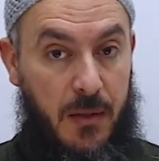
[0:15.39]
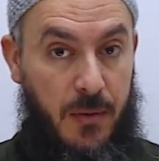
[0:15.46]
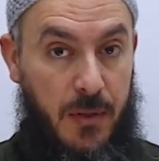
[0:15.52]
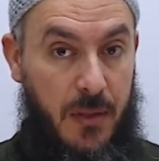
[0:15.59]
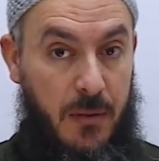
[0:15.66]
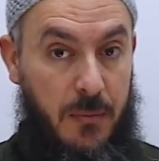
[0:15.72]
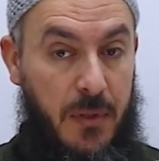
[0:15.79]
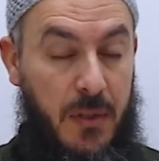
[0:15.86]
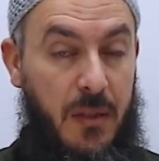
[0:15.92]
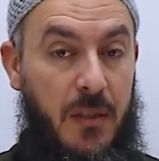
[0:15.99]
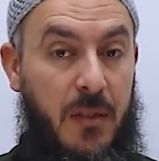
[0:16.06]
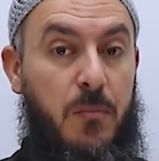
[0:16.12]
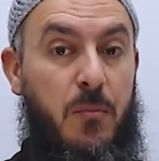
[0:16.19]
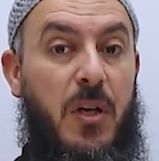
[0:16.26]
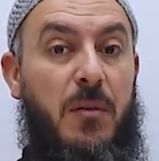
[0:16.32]

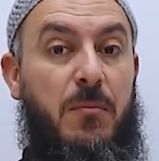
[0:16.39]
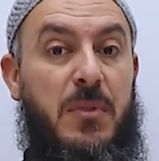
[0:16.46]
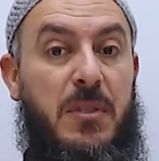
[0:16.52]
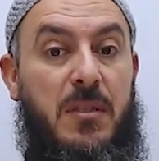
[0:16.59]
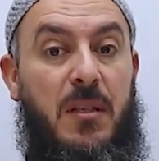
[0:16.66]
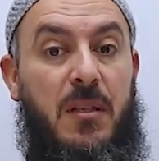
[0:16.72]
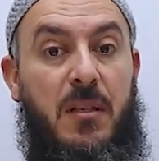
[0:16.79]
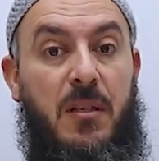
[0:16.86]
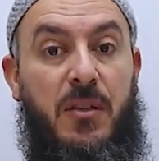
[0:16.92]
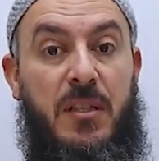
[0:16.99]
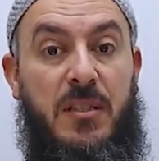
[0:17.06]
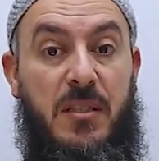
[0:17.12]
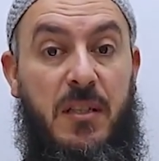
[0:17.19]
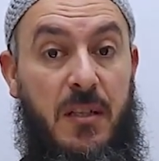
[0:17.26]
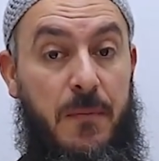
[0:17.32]
ونبيك محمد صلى الله عليه
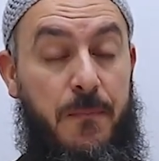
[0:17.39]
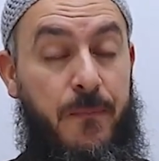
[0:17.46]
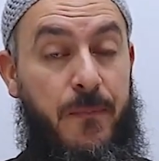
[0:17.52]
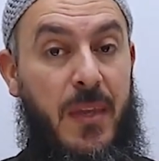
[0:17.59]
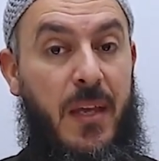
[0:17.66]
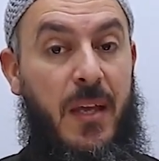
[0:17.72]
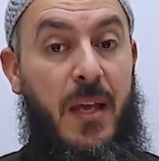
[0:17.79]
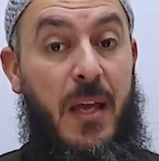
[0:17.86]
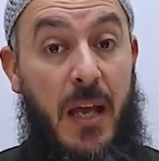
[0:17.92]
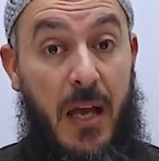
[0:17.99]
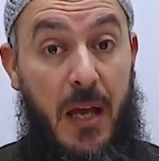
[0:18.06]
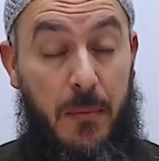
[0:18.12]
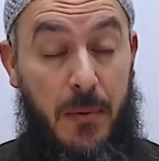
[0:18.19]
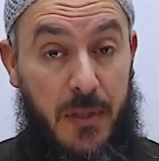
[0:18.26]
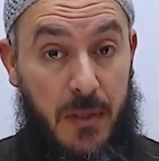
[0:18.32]
وسلم
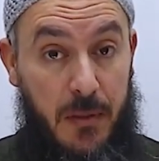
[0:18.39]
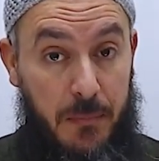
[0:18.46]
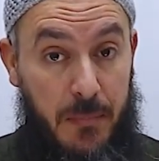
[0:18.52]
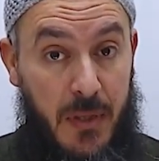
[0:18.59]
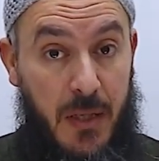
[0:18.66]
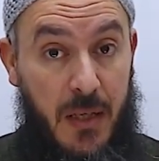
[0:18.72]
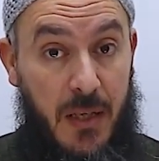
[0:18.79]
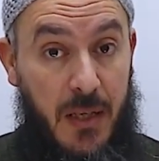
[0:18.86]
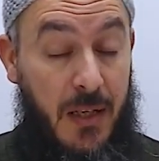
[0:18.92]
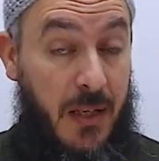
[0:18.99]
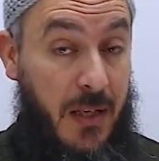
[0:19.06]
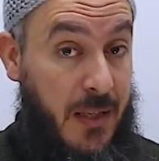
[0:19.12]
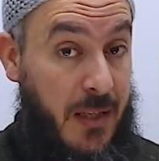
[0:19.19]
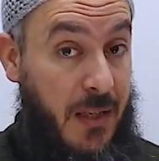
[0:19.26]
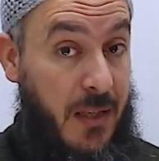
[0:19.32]
حبايبنا
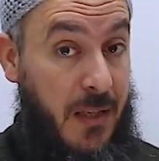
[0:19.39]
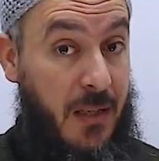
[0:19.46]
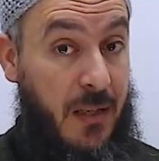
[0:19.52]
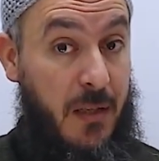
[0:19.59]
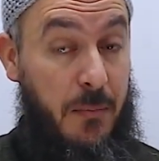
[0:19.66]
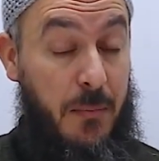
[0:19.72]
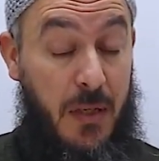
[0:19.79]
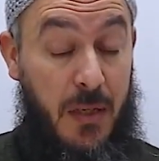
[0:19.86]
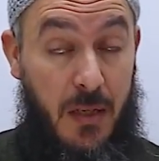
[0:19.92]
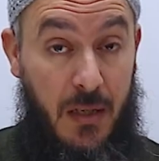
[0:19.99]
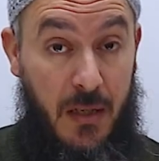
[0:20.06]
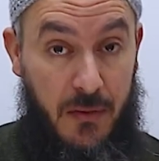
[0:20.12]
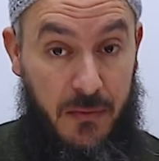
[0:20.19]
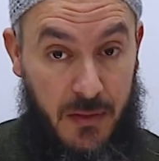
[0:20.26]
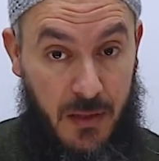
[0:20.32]
الاكارم
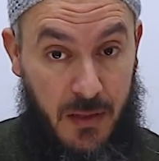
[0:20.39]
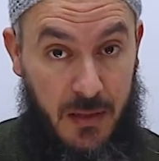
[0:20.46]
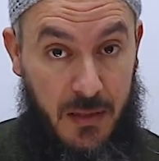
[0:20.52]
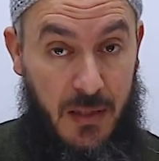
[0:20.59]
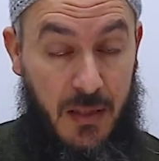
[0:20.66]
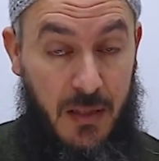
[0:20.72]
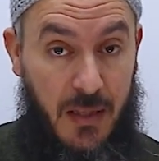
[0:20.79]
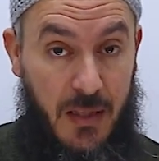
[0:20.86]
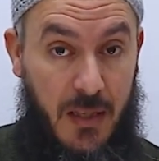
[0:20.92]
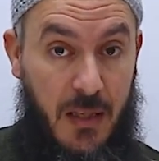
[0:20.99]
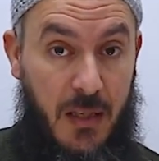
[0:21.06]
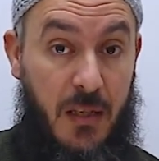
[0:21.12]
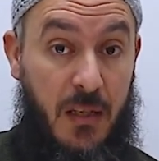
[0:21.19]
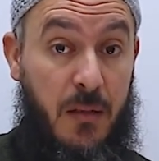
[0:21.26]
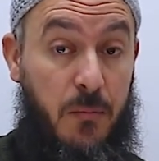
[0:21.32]
الافاضل
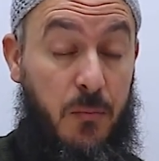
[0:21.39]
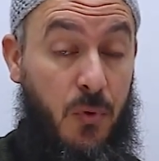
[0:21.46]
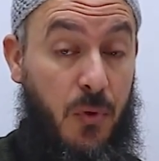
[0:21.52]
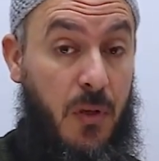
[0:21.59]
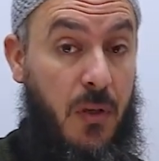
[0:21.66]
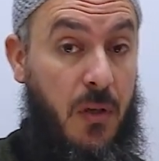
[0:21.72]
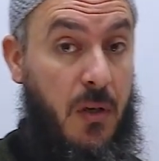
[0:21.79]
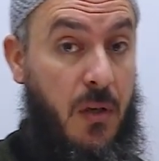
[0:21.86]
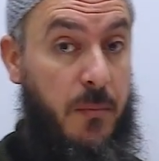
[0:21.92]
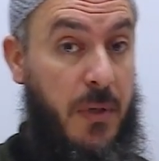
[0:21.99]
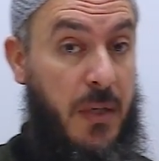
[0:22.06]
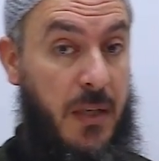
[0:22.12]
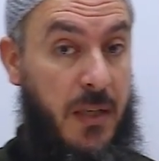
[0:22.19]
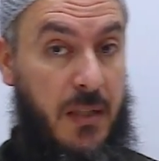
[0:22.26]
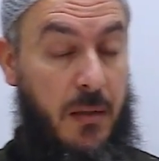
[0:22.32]
الاكارم طلاب
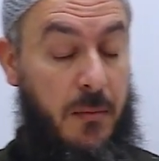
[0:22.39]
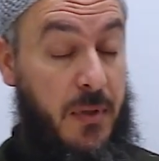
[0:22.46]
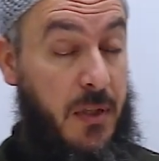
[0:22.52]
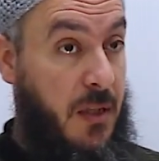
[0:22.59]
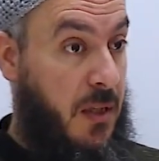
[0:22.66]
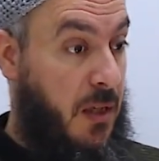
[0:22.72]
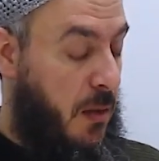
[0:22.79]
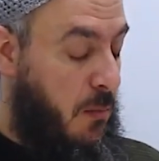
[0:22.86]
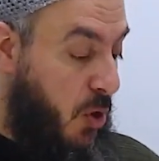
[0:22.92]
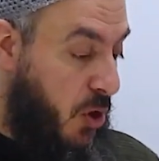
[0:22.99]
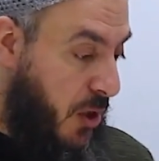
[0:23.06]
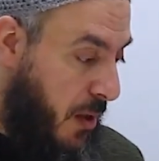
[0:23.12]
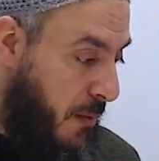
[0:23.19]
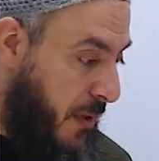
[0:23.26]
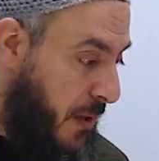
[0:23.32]
الادب
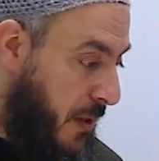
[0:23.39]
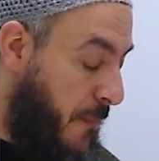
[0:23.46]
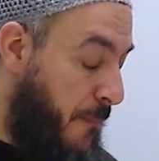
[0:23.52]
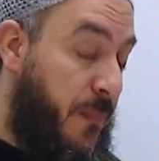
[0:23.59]
المحترمين